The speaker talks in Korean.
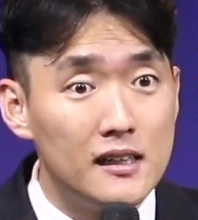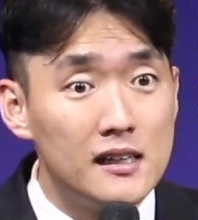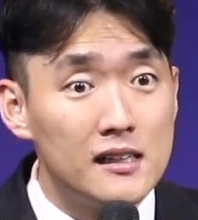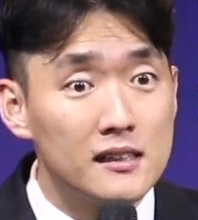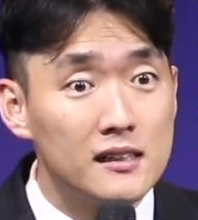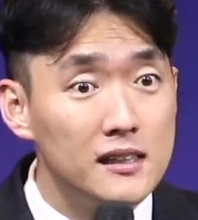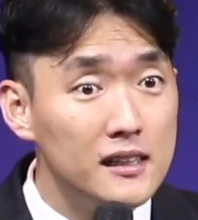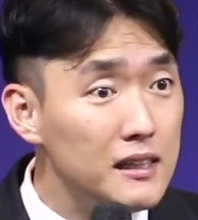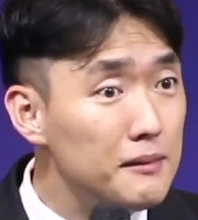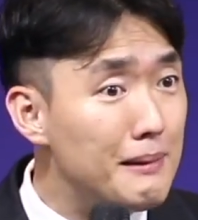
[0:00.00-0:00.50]

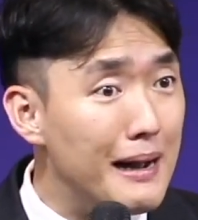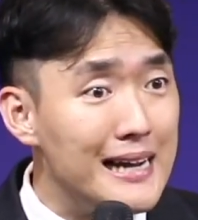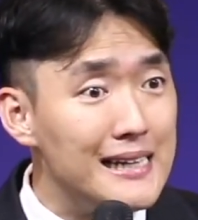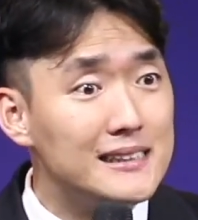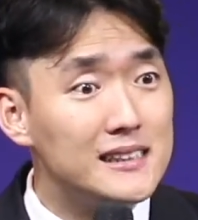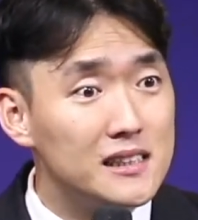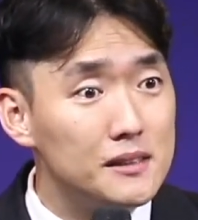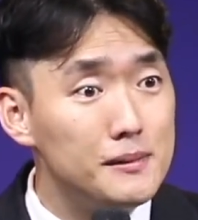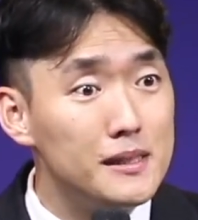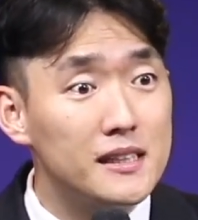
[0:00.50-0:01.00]
그
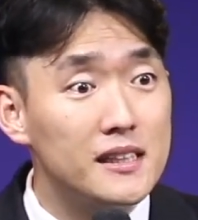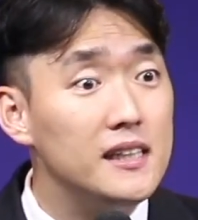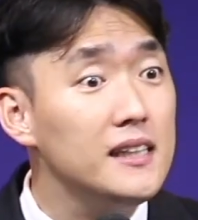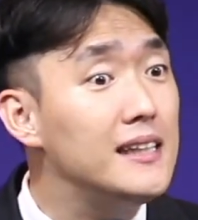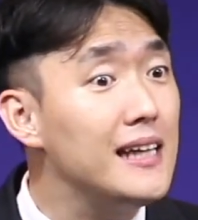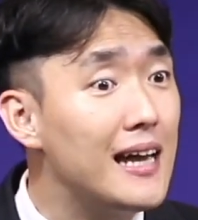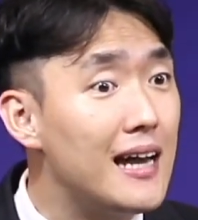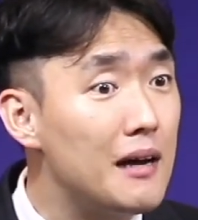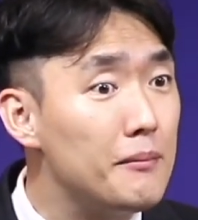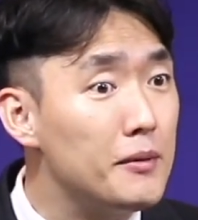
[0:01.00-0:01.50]
말씀을
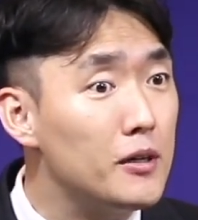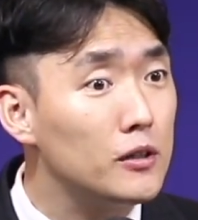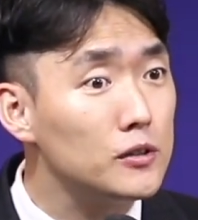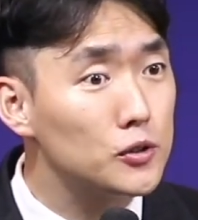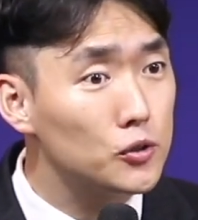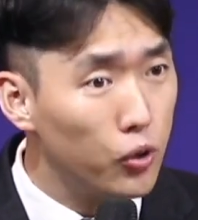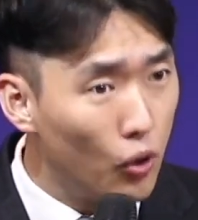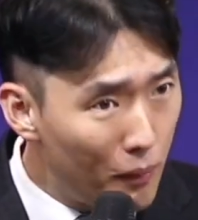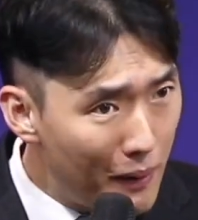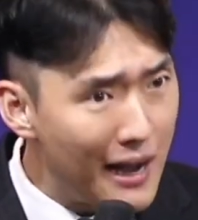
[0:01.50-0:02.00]
기대하며
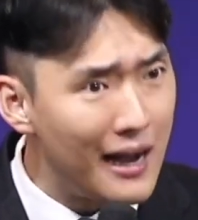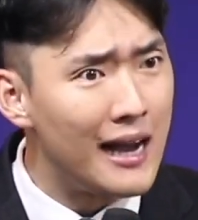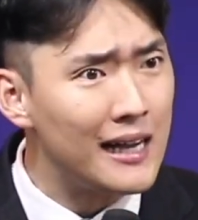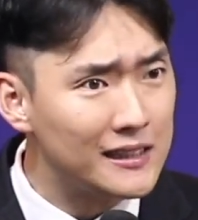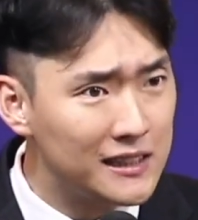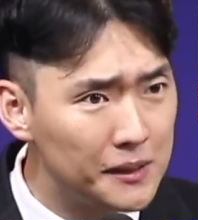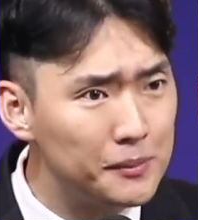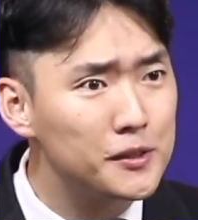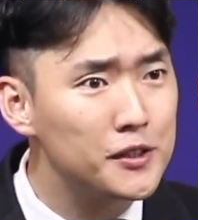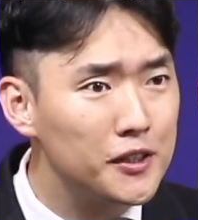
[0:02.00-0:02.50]

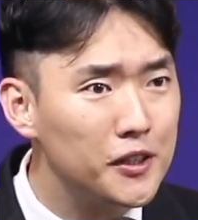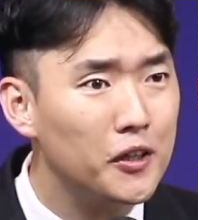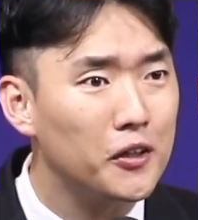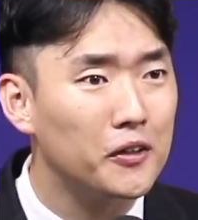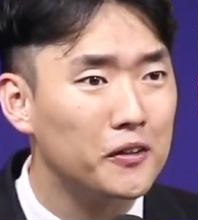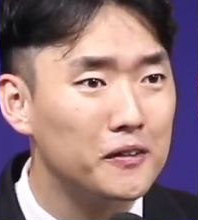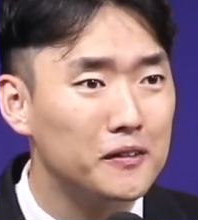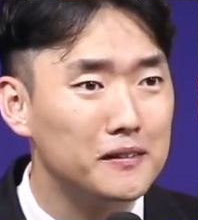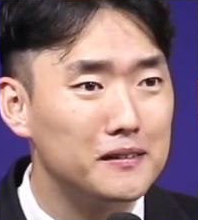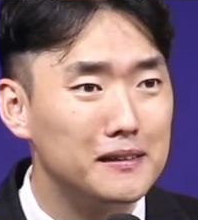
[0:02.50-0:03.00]

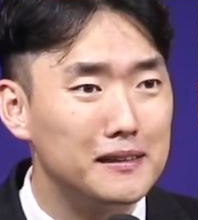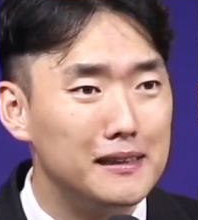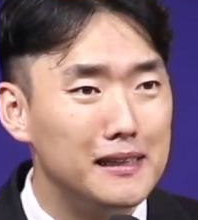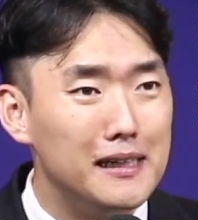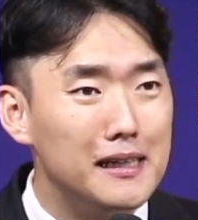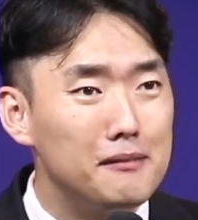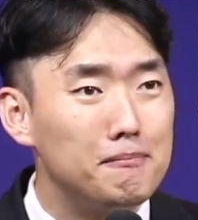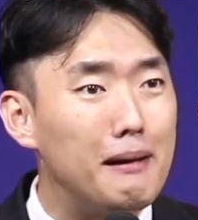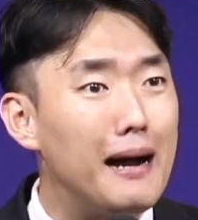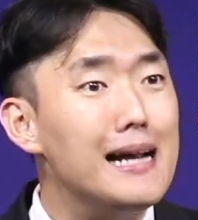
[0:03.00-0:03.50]
소망하십시오.
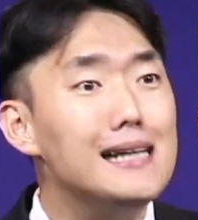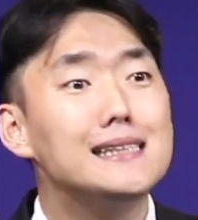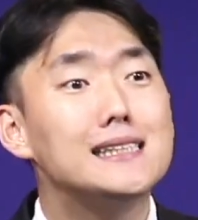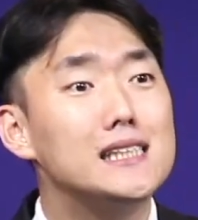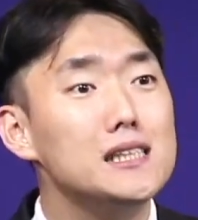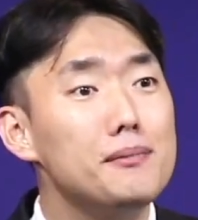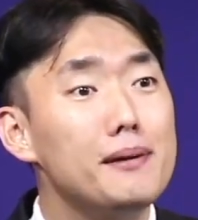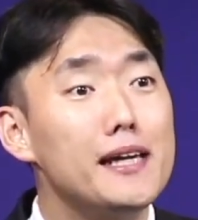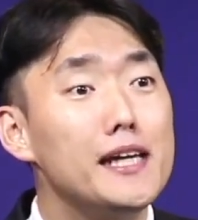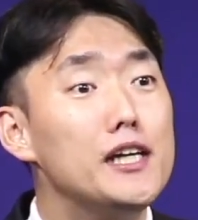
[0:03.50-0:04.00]

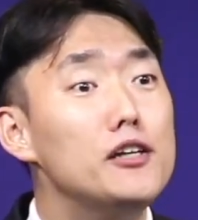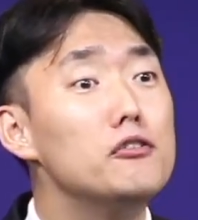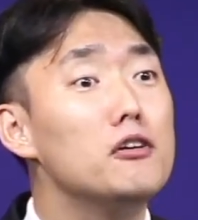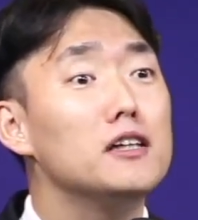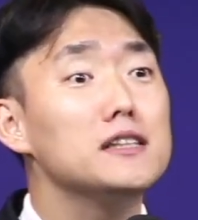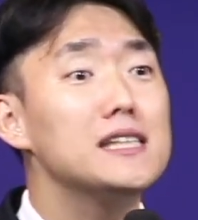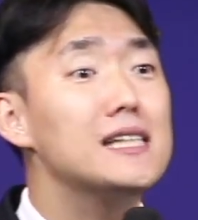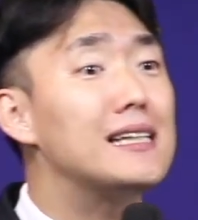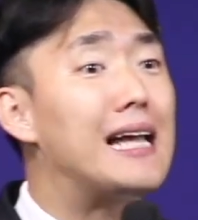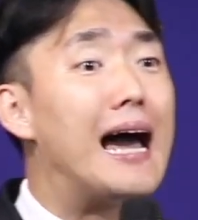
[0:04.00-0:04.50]
말씀이
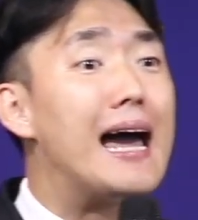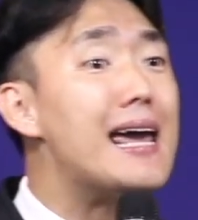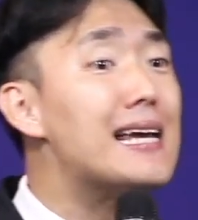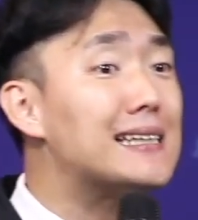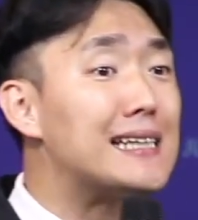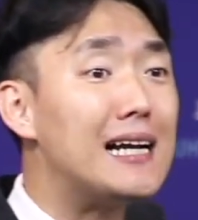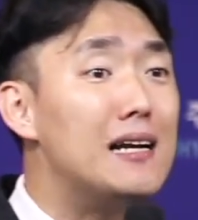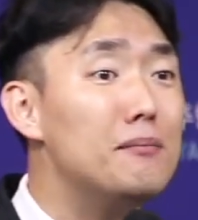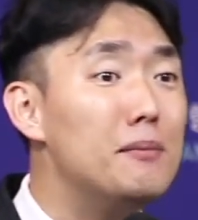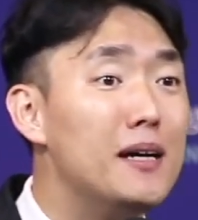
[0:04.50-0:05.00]
이루어질 나의
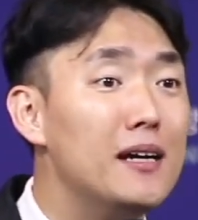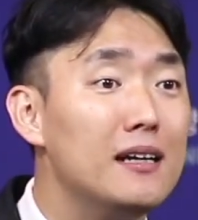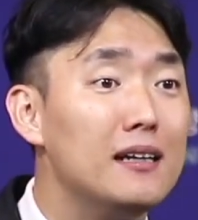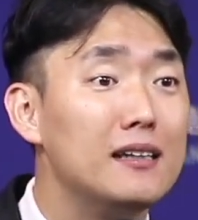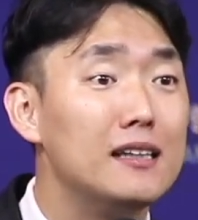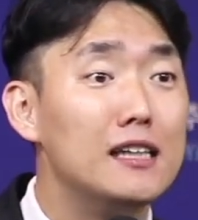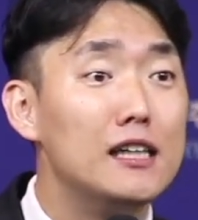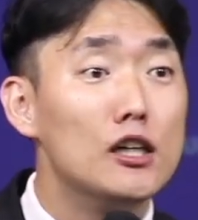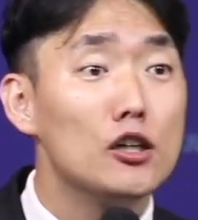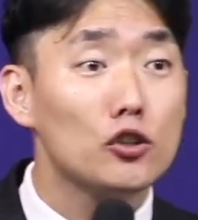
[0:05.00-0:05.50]

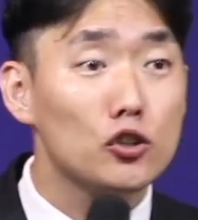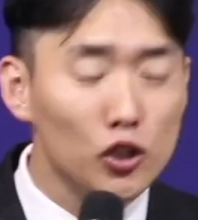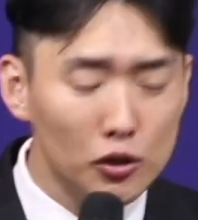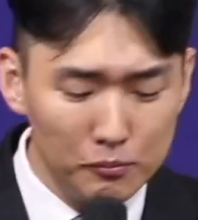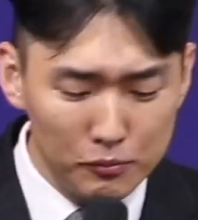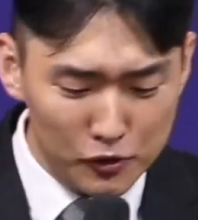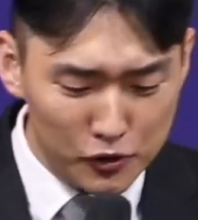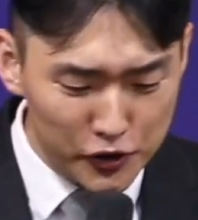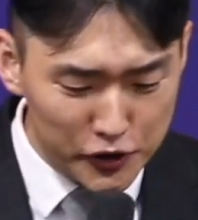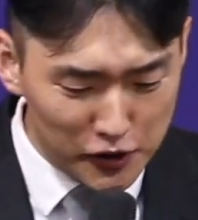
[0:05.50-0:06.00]
삶을
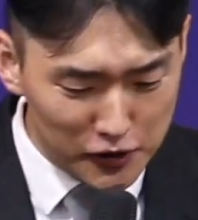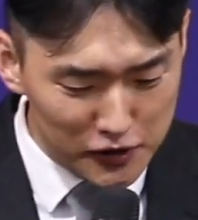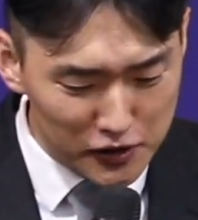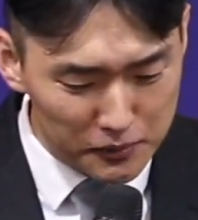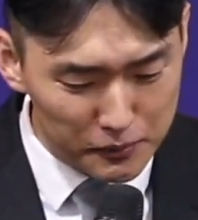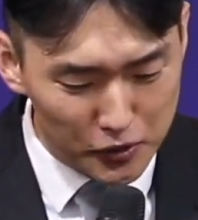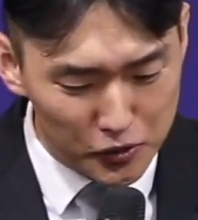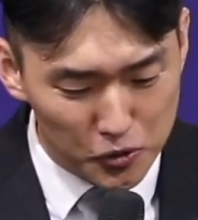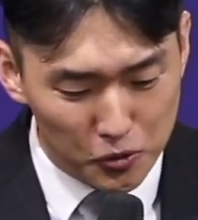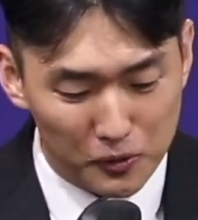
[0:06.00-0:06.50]

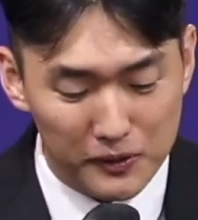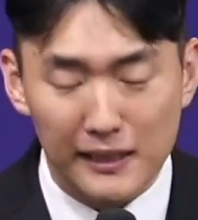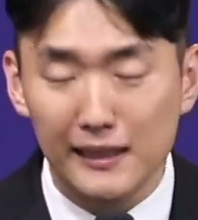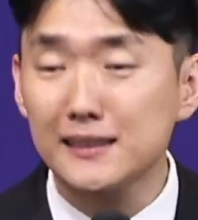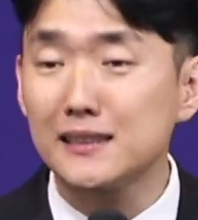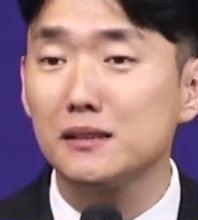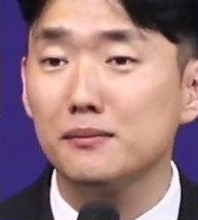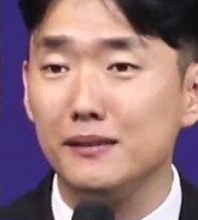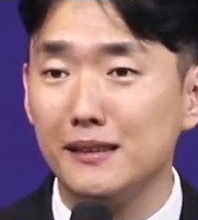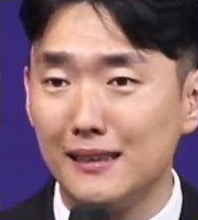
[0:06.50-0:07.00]
꿈꾸셨으면
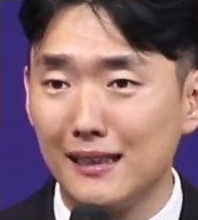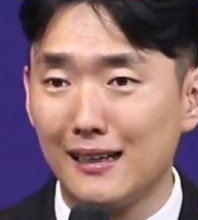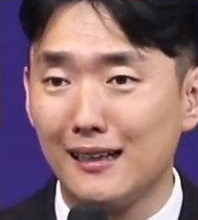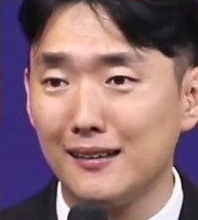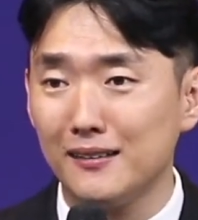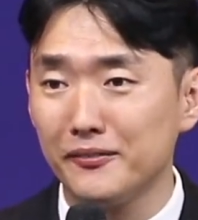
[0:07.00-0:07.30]
좋겠습니다.